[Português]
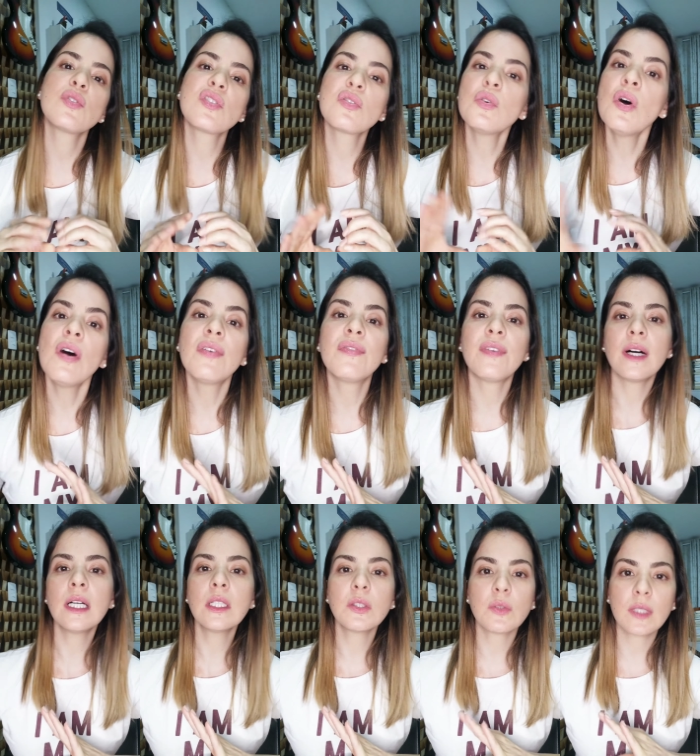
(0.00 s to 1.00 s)

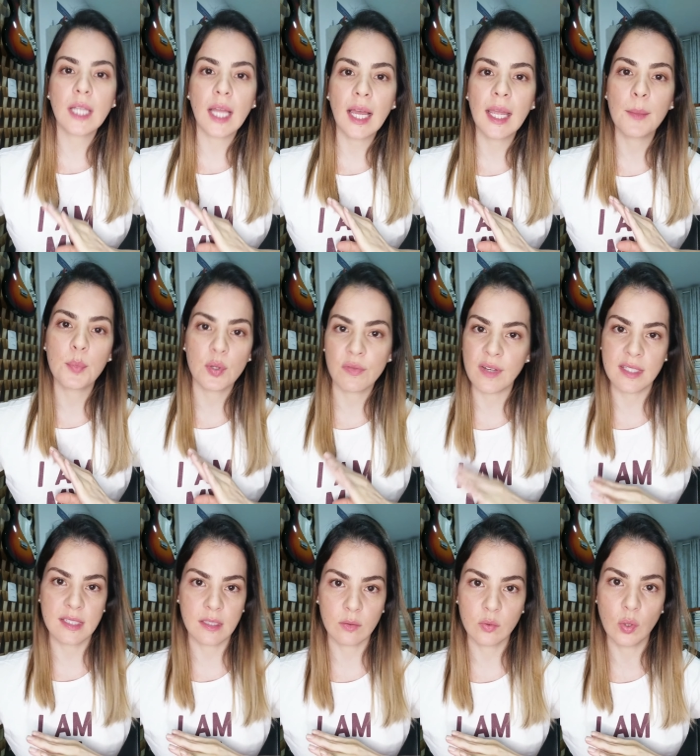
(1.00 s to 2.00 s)
surfando na
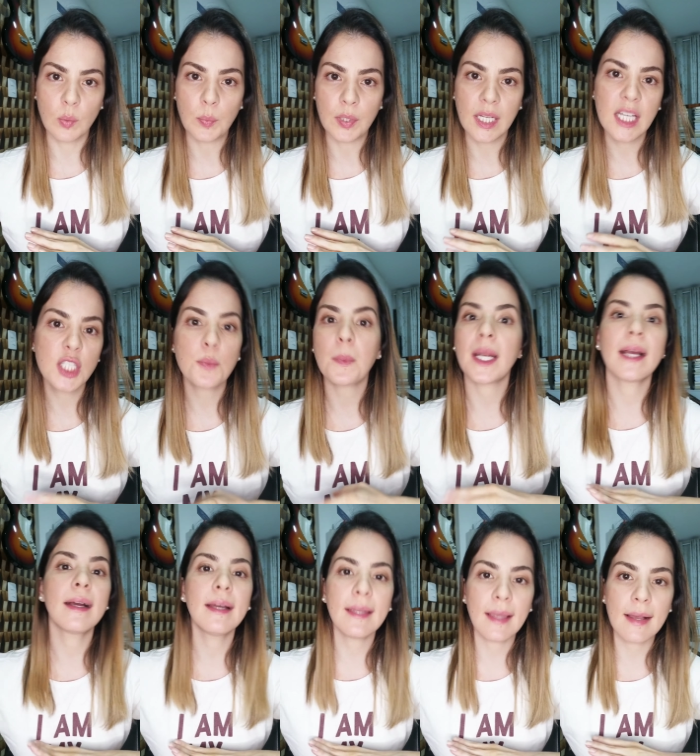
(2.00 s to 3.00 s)
reprovação do oponente para
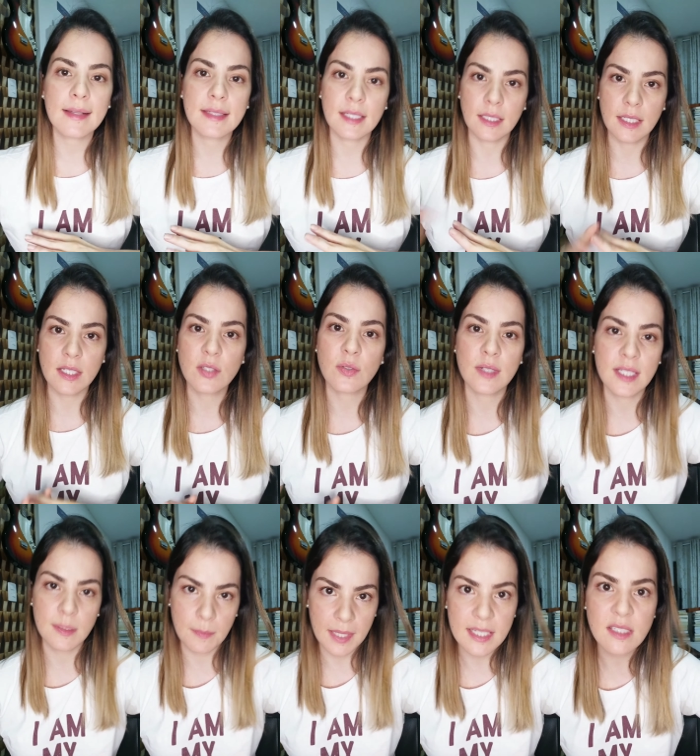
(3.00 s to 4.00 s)
ganhar as
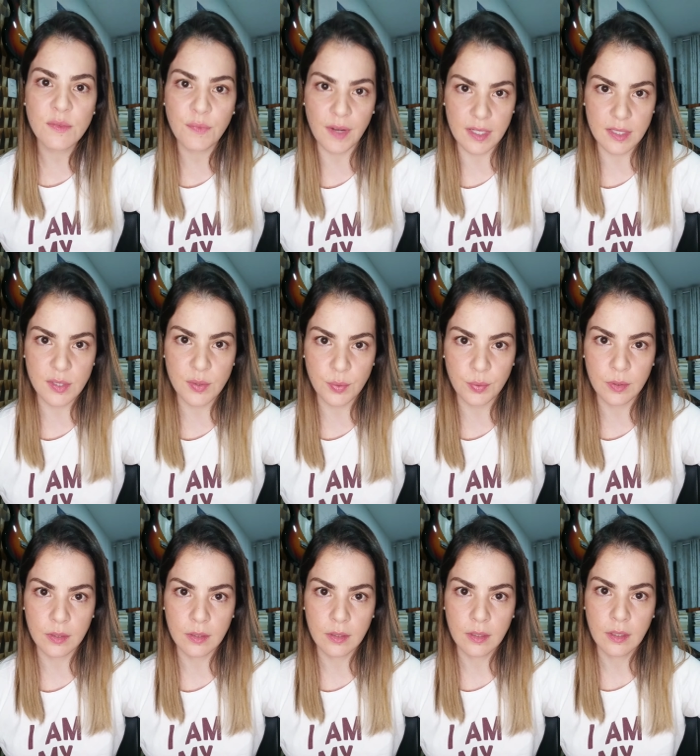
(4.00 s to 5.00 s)
eleições mais fácil.
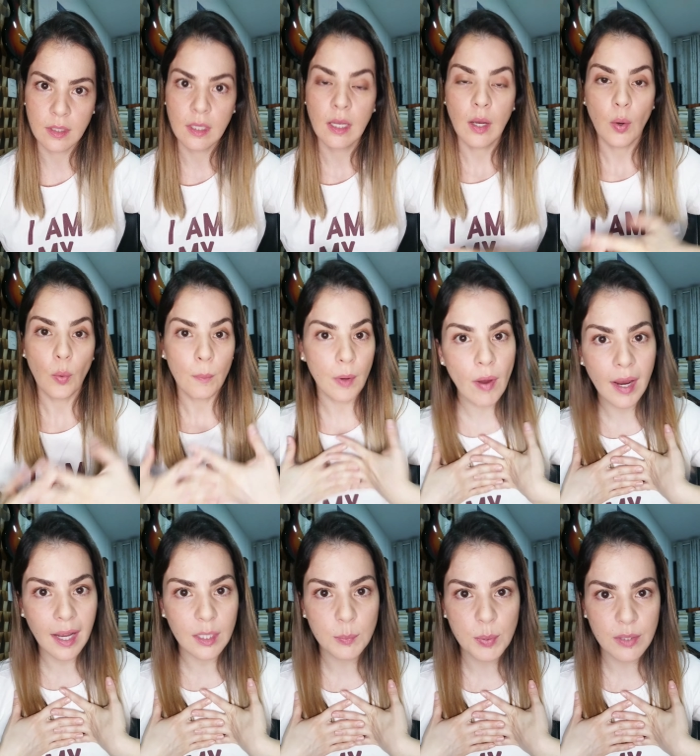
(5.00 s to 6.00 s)
O meu
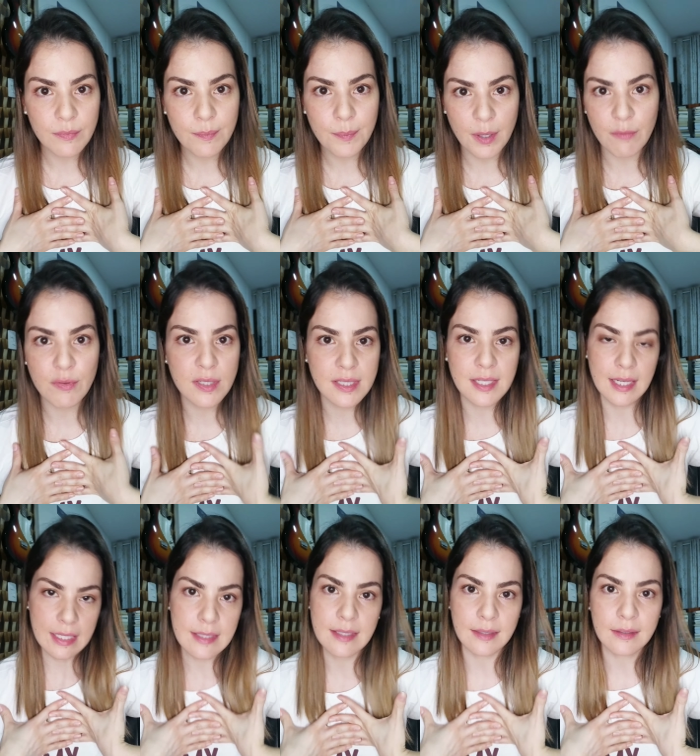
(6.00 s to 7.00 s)
recado para
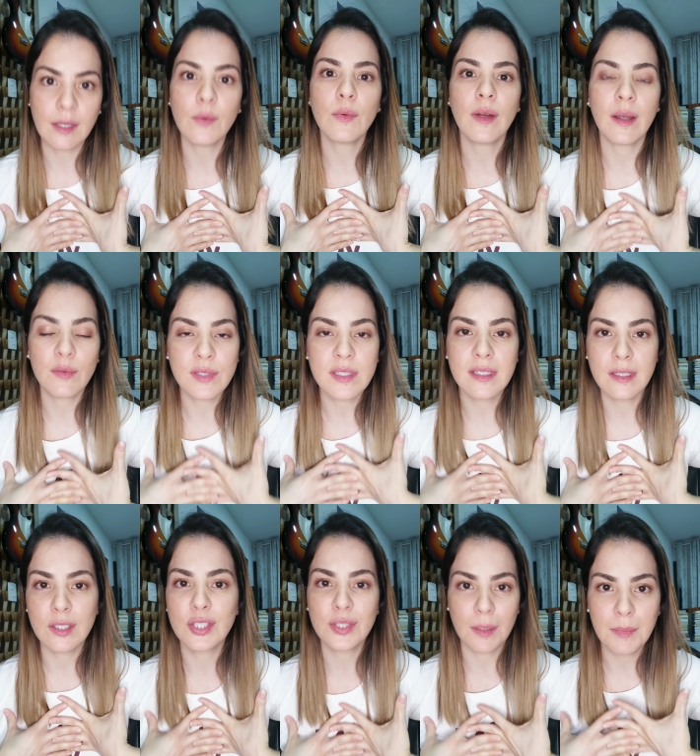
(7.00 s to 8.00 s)
vocês, então, é o
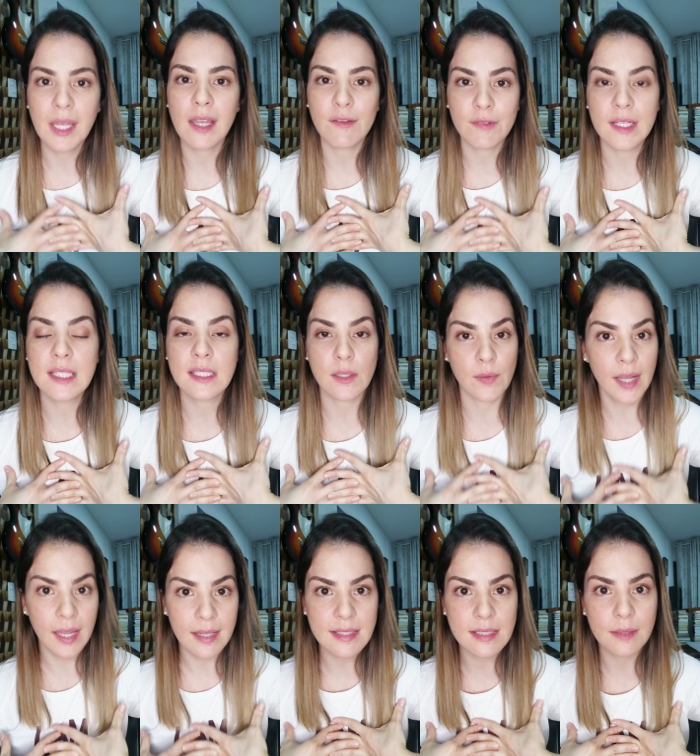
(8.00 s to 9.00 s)
seguinte: a minha reflexão
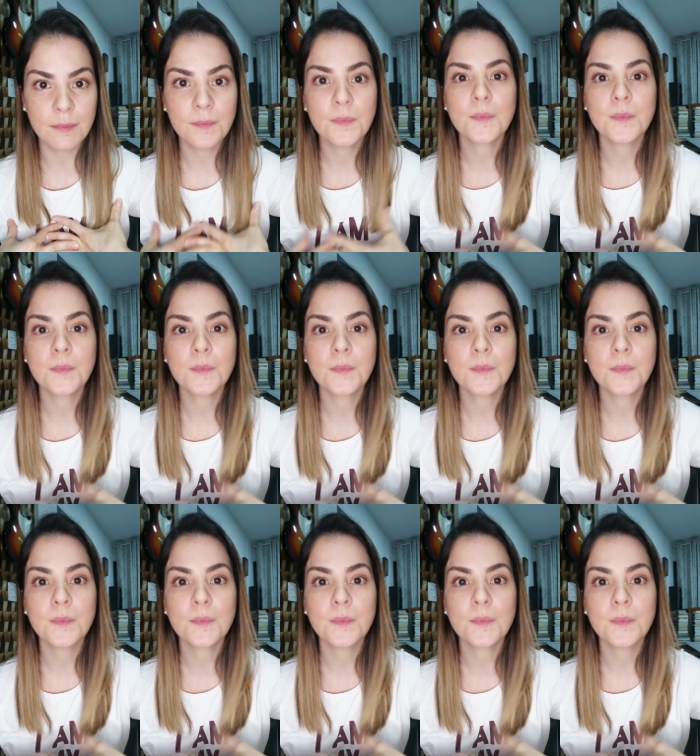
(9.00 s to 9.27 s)
é essa.